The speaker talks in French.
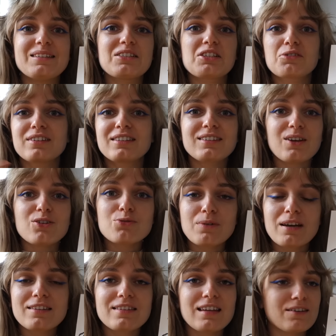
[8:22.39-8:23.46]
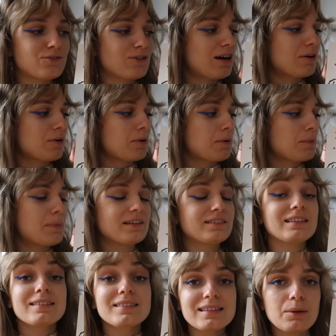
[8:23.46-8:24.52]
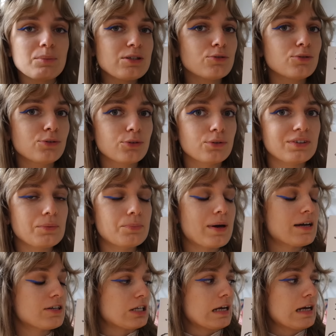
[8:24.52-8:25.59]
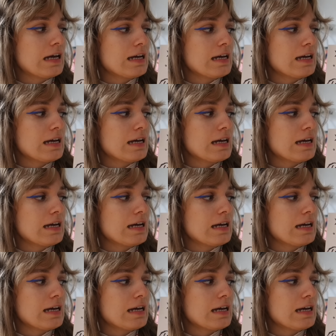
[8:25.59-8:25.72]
J'ai trouvé ça chouette d'avoir euh, passé 5 minutes sur ces pages.